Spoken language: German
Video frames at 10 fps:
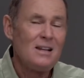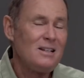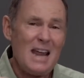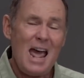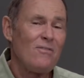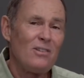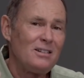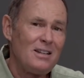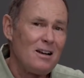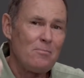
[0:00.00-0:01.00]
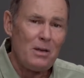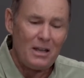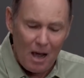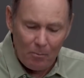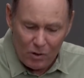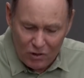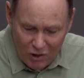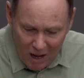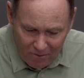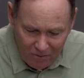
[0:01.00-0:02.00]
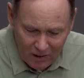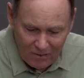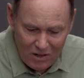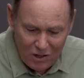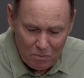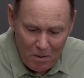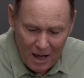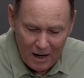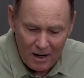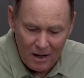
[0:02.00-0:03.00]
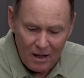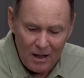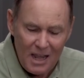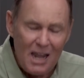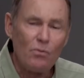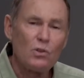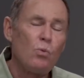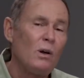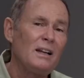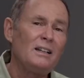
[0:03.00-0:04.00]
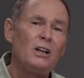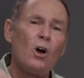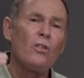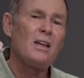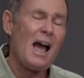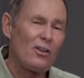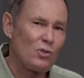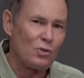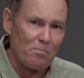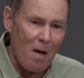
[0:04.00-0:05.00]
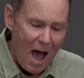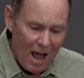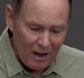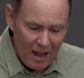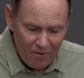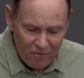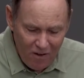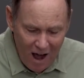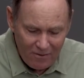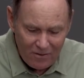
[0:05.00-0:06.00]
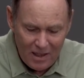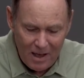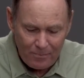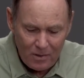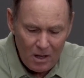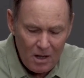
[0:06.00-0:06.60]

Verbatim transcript: David grollte diesen Männern nicht. Er war bereit, auch die zweite Meile zu gehen und für sie zu kämpfen.